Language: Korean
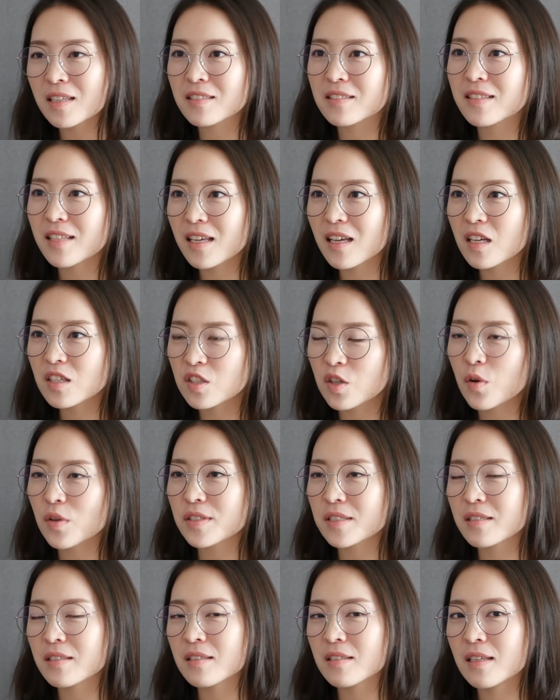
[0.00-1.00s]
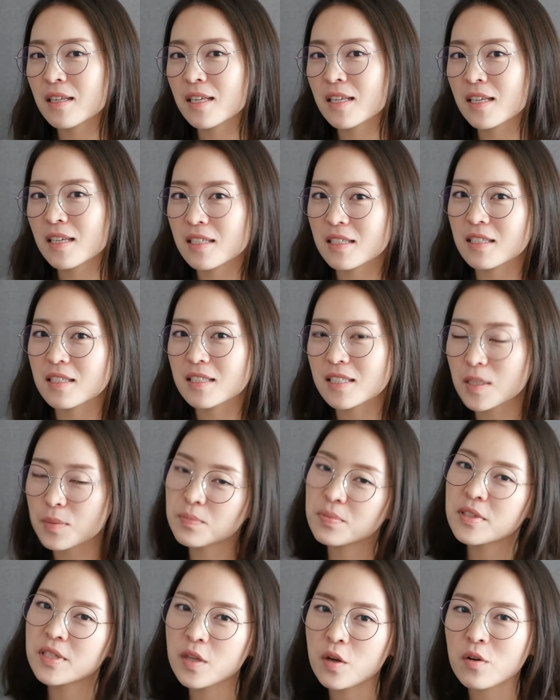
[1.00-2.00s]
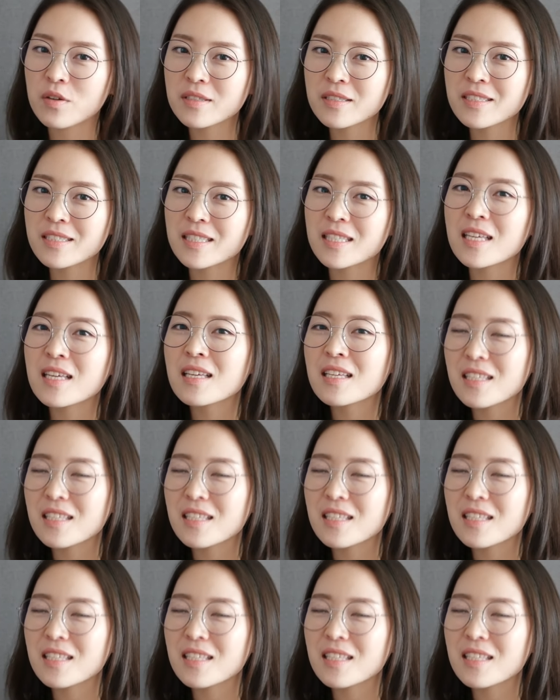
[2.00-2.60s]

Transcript: 되는데, 그것을 이 제프리 영은